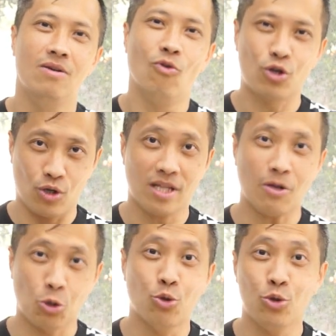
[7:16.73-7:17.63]
我学到
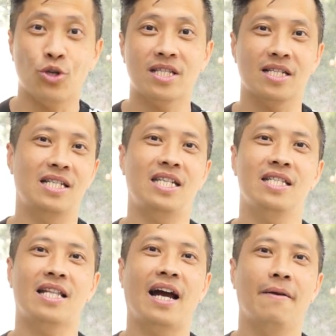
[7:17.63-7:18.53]
初学者的
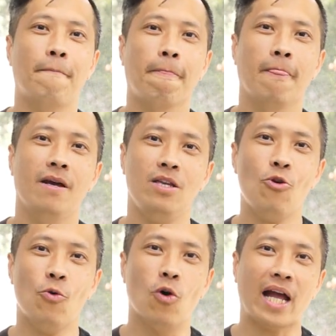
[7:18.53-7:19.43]
心态，因
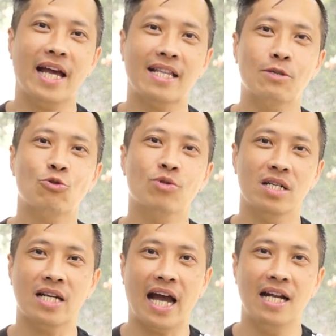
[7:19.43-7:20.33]
为我开单数
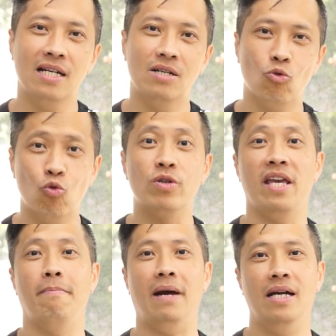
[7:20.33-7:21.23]
车开了五
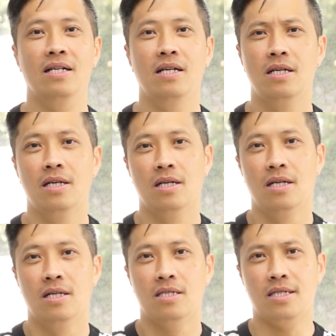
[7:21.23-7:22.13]
年嘛，
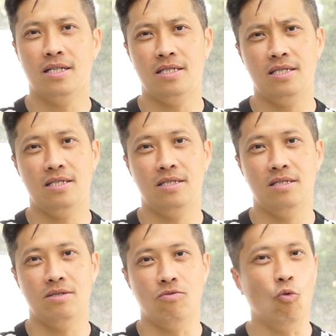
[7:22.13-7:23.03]
那
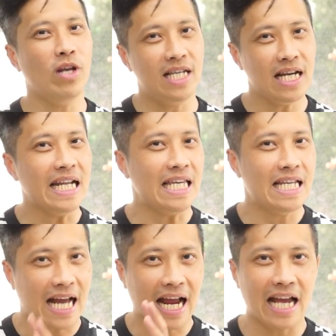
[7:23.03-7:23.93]
我已经离
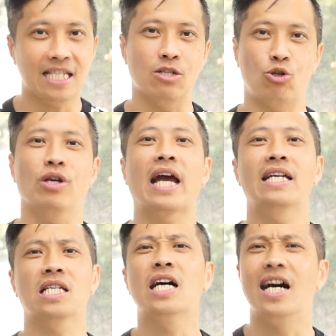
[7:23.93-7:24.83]
刚开始学开
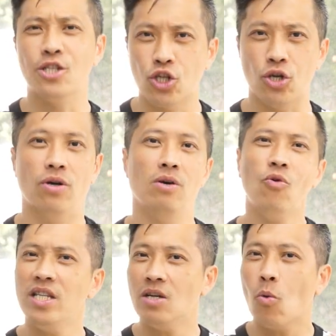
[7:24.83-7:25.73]
车很久了，
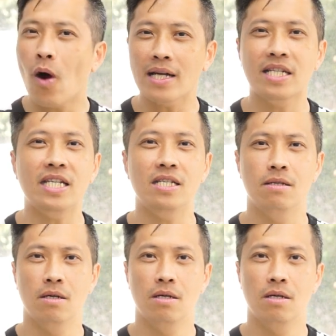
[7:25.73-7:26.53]
我已经忘记